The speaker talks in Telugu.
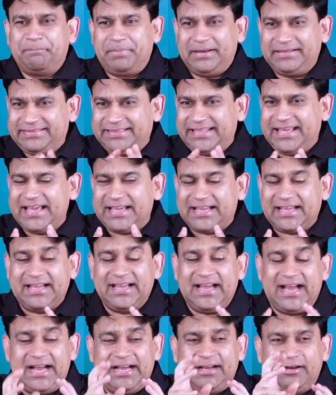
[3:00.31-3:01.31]

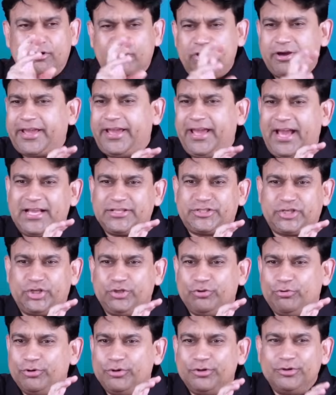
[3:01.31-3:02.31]
ప్రత్యేకంగా ఓకే ఆ
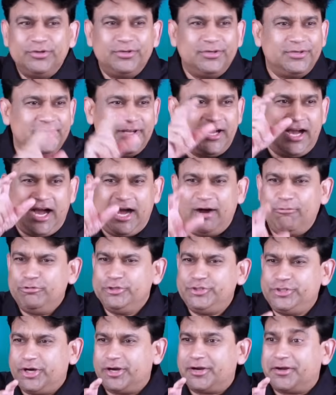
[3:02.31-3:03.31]
చదువు ఆ
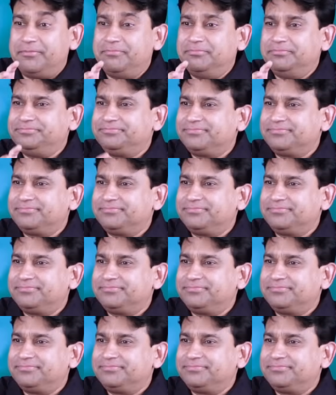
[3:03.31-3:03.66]
ఉద్యోగం